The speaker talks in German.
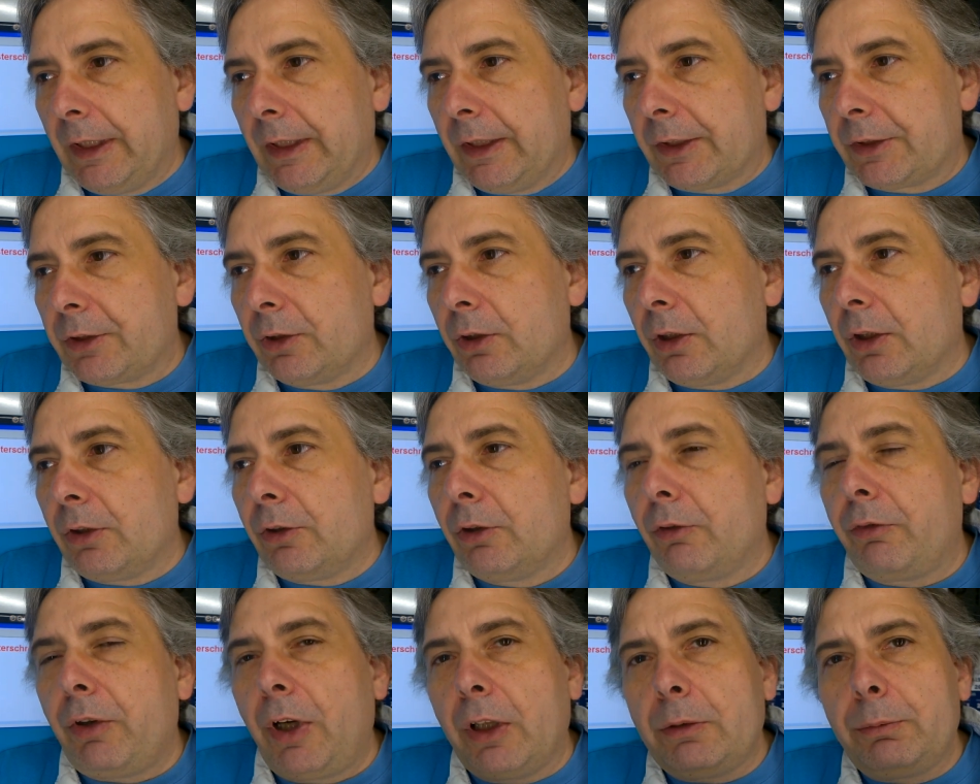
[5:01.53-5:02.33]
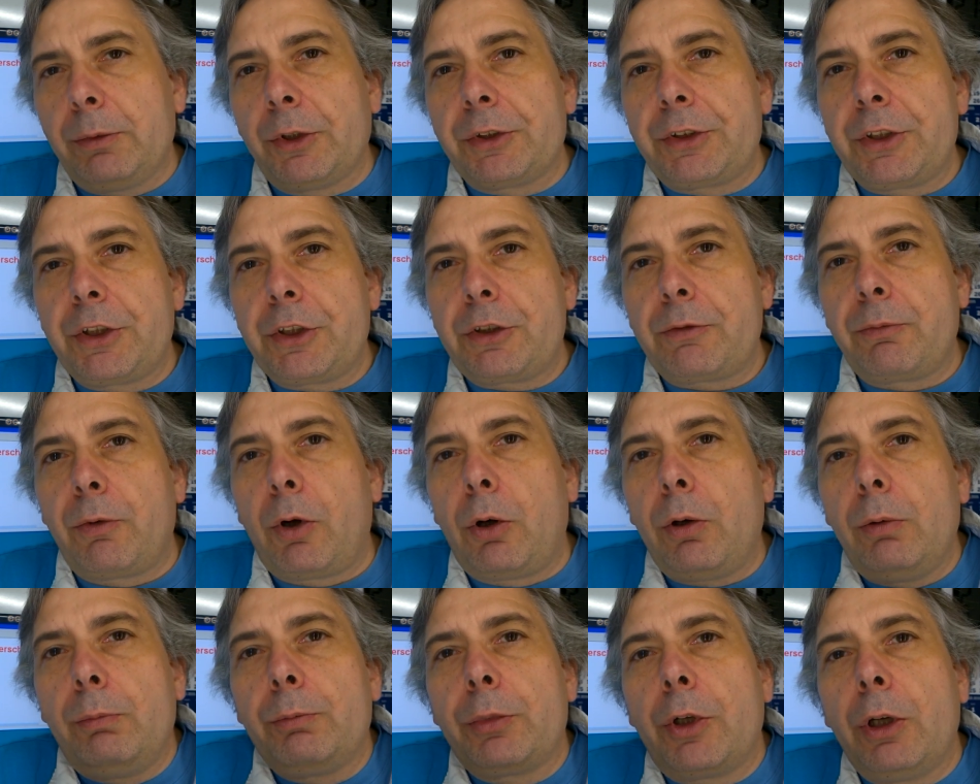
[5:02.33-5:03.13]
So, nun fragt man sich,
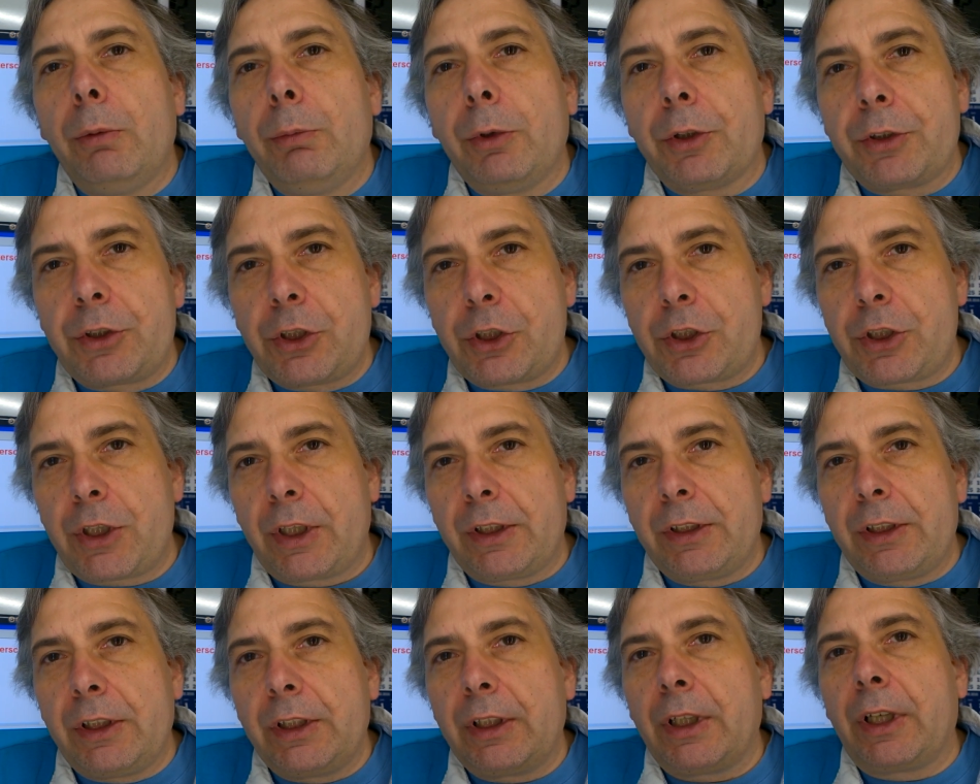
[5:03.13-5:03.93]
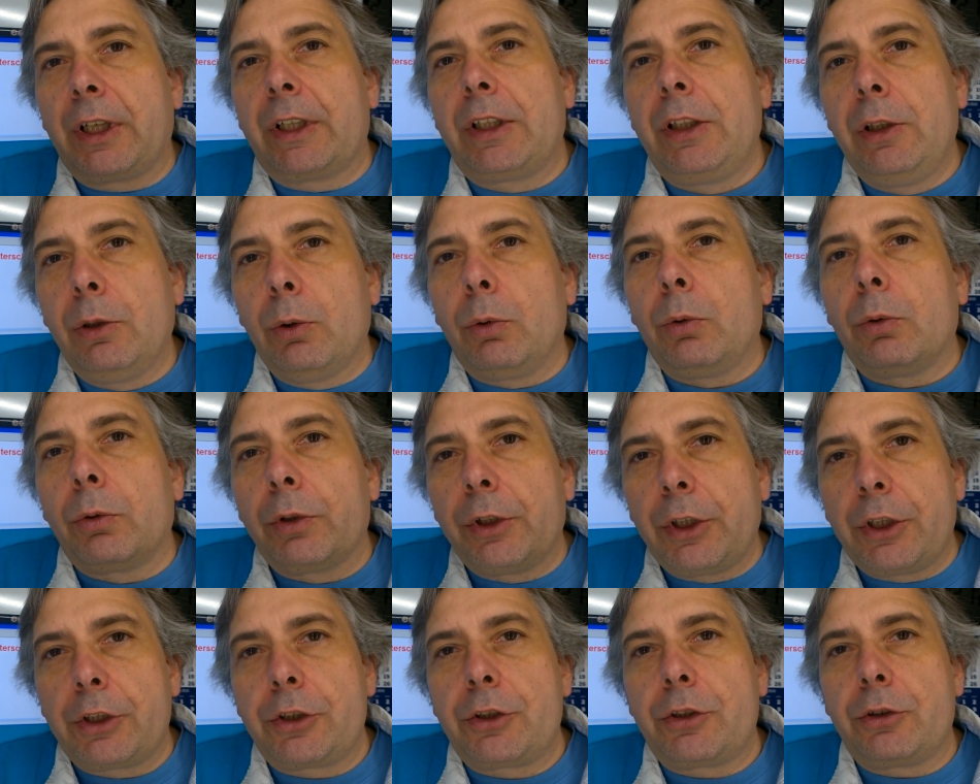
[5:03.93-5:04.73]
warum kümmert sich denn die Regierung
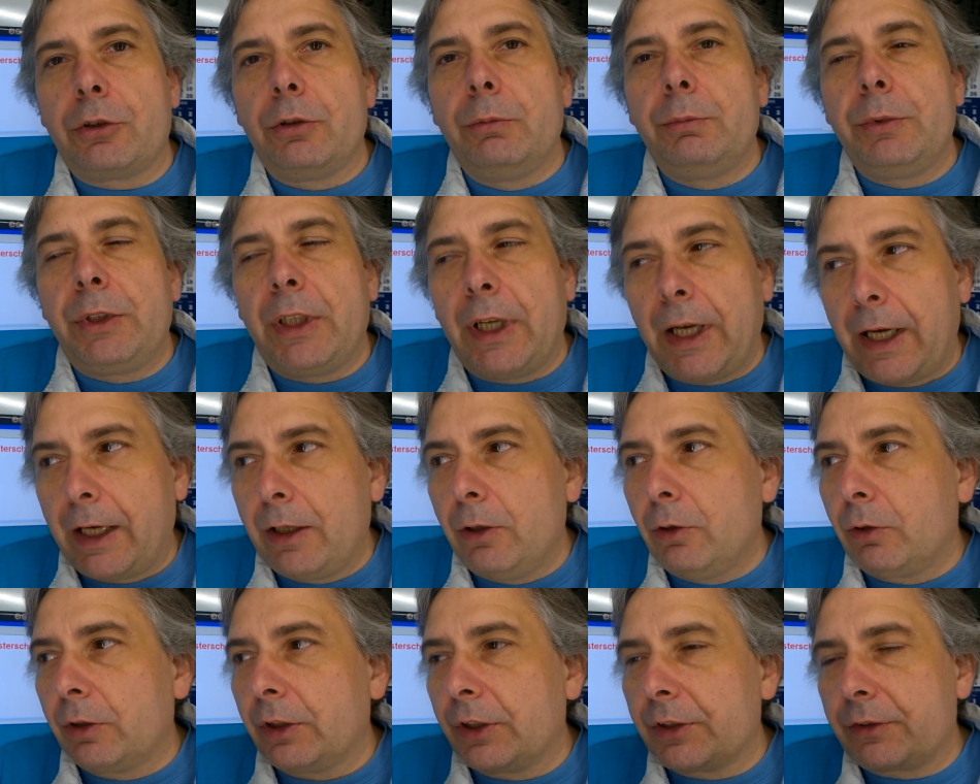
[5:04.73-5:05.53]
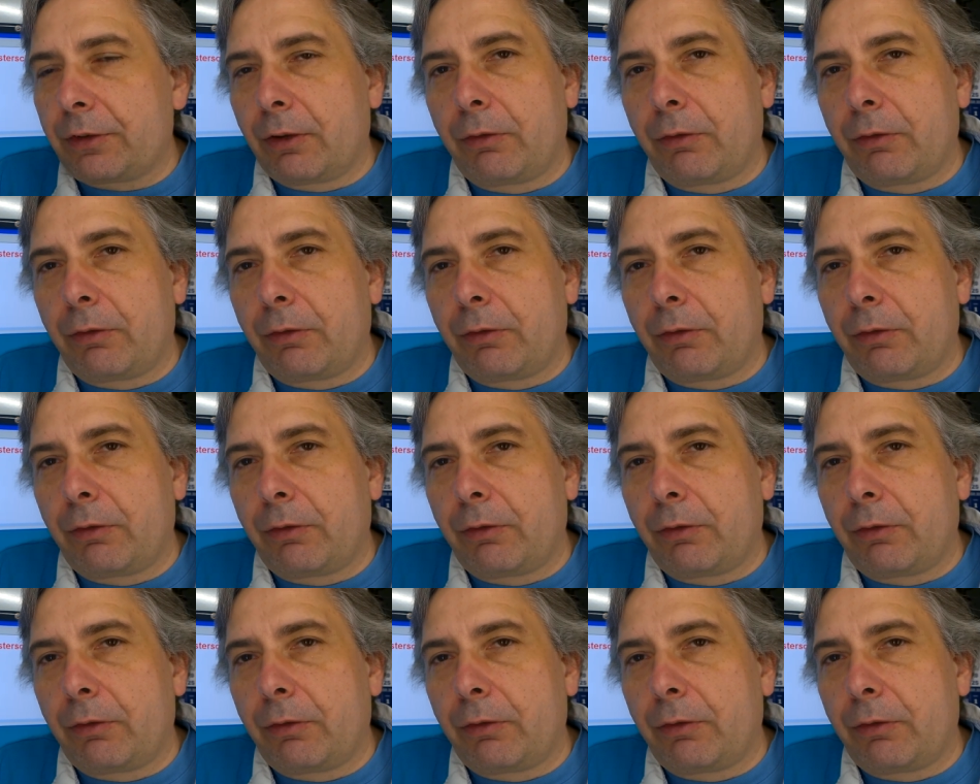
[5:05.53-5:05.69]
nicht um die Heilung des